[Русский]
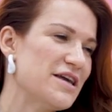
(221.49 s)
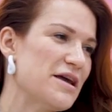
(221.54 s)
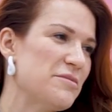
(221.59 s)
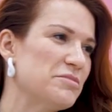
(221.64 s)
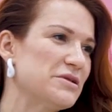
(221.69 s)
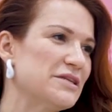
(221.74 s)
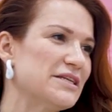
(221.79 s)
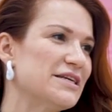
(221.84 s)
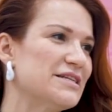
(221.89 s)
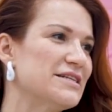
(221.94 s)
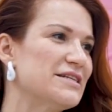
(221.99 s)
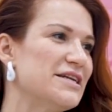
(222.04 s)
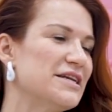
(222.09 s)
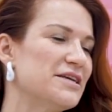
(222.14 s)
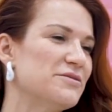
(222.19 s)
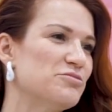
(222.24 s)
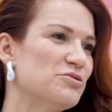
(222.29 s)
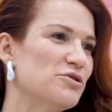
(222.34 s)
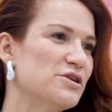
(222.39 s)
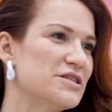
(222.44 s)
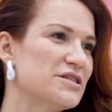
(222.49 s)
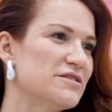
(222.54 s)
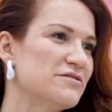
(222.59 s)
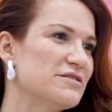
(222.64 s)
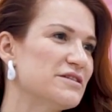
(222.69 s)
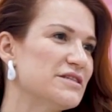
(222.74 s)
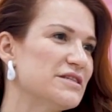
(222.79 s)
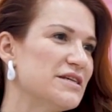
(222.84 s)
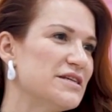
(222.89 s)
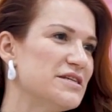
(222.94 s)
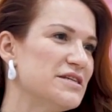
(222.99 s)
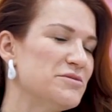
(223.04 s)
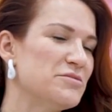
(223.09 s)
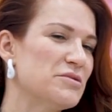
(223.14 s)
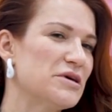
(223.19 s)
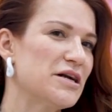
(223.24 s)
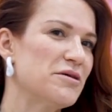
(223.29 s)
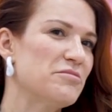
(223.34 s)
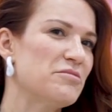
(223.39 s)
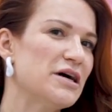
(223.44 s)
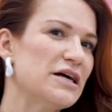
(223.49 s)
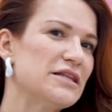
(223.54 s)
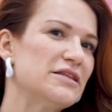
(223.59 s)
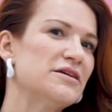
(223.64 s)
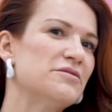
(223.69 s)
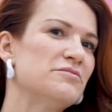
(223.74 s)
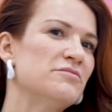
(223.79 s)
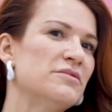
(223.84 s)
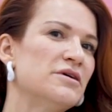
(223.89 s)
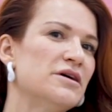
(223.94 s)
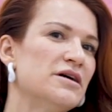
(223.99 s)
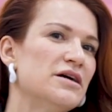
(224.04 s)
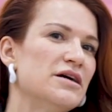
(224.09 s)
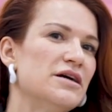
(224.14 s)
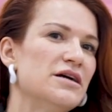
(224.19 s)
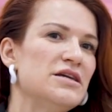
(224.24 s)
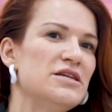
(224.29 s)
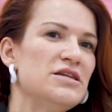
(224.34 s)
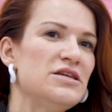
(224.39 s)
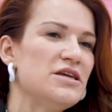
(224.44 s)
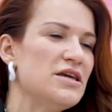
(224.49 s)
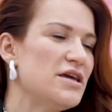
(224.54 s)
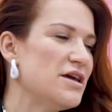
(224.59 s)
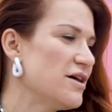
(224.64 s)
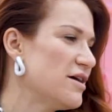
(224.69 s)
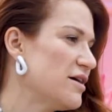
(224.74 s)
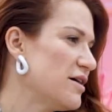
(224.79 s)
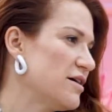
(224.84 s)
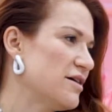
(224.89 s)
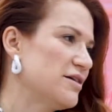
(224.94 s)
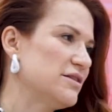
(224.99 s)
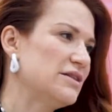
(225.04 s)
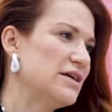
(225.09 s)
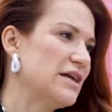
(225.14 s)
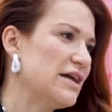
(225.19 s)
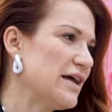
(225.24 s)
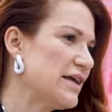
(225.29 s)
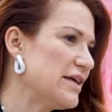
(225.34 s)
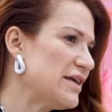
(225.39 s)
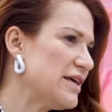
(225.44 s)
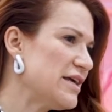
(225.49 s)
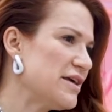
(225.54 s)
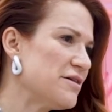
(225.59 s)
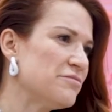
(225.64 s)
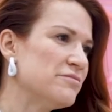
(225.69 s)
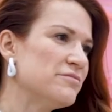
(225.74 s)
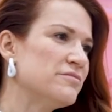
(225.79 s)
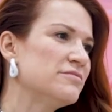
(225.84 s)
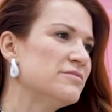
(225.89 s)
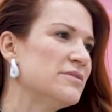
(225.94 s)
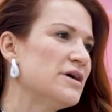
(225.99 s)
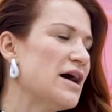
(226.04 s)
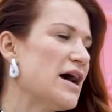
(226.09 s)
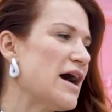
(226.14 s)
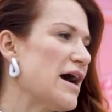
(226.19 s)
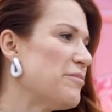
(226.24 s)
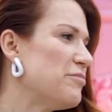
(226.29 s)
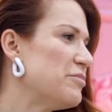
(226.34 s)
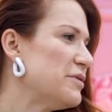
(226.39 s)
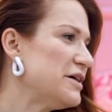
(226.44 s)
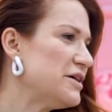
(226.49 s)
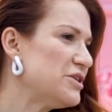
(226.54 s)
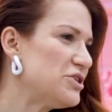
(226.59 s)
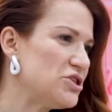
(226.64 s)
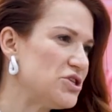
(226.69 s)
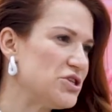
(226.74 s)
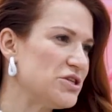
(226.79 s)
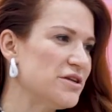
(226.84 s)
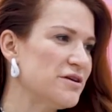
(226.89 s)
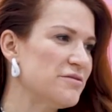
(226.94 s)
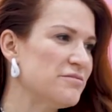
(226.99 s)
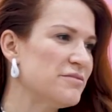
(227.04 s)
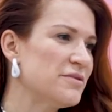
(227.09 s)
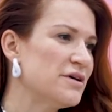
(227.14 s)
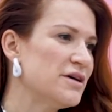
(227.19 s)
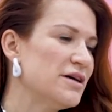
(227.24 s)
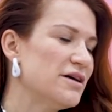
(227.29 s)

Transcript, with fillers: Я 15 лет пользовалась одним ароматом, недорогим, обычным,